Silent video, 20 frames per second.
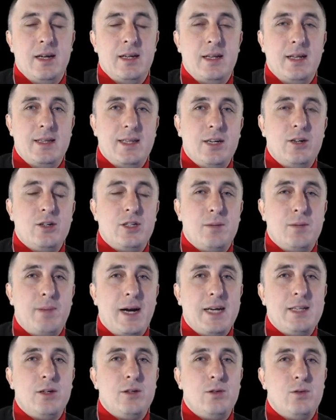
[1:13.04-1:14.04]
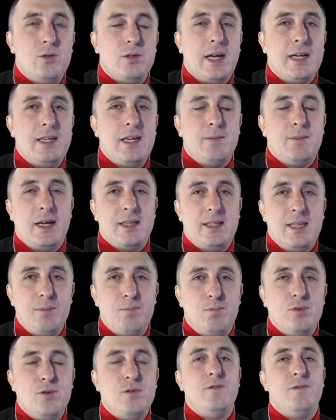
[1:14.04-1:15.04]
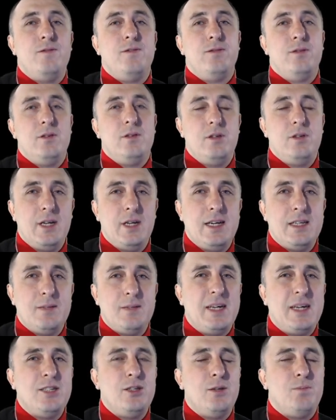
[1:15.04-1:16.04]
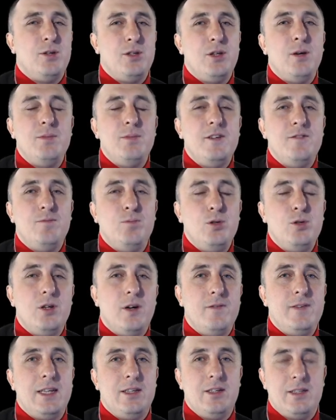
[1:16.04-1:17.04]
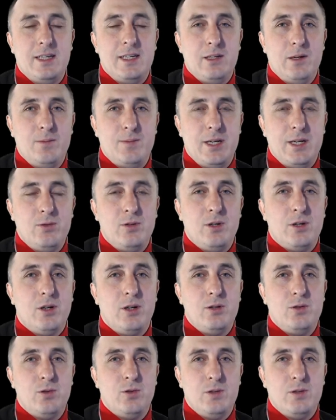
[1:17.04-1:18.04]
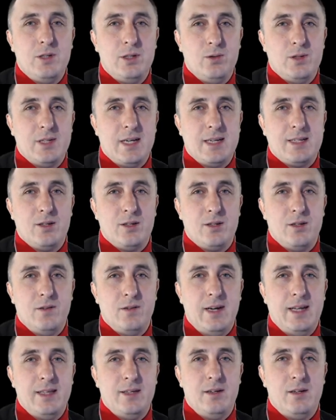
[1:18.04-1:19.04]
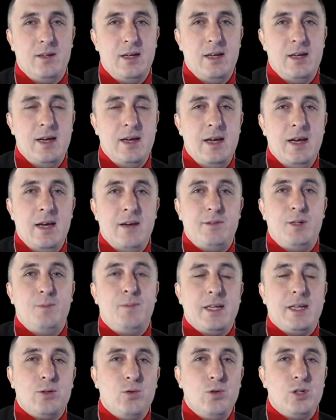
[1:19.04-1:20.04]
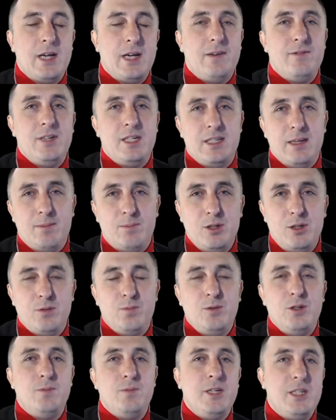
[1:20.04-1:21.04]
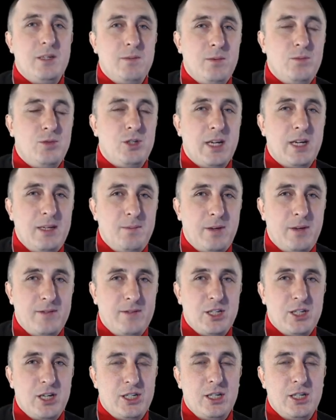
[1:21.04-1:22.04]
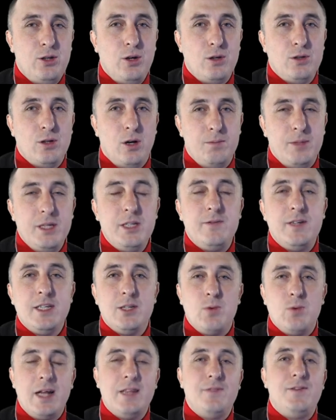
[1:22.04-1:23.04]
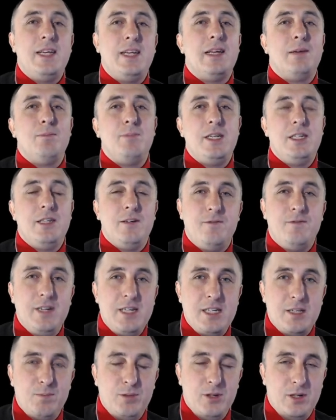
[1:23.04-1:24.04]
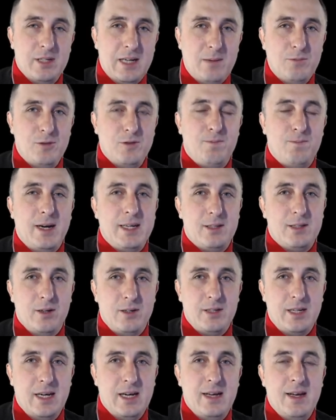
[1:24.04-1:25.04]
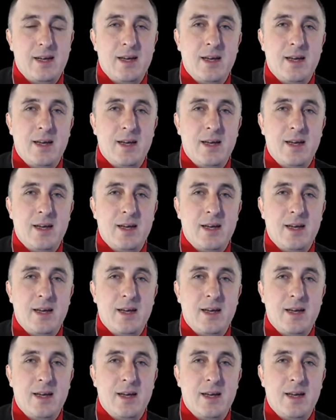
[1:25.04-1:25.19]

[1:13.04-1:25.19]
Dlatego, że Python tutaj nie ma typów, y, że jest bardzo podobny w budowie do tego pseudokodu, który tu zastosowano. W przypadku Java C++ będziemy musieli pewne rzeczy dorobić, więc łatwiej nam będzie wyjść z programu w Pythonie,